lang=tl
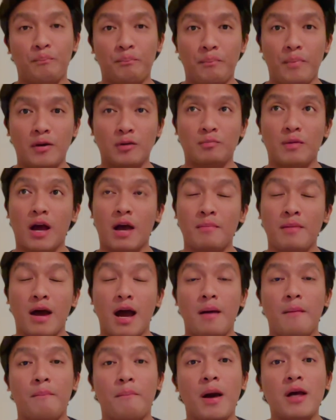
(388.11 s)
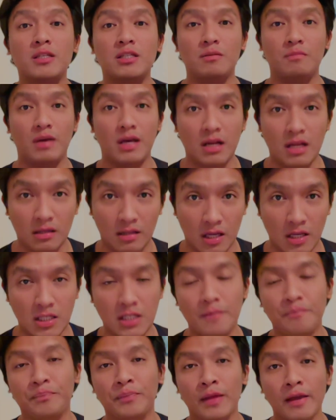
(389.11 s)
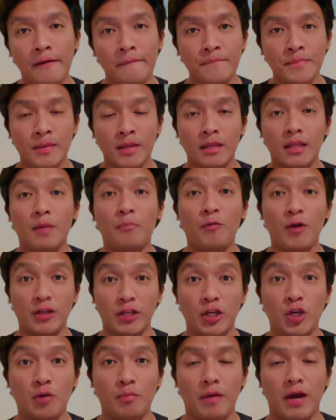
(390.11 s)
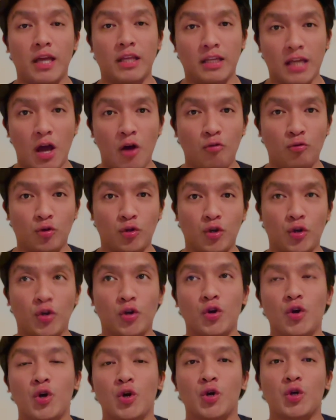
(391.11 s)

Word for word: uh, mga possibilities na pwede nyo ma-encounter.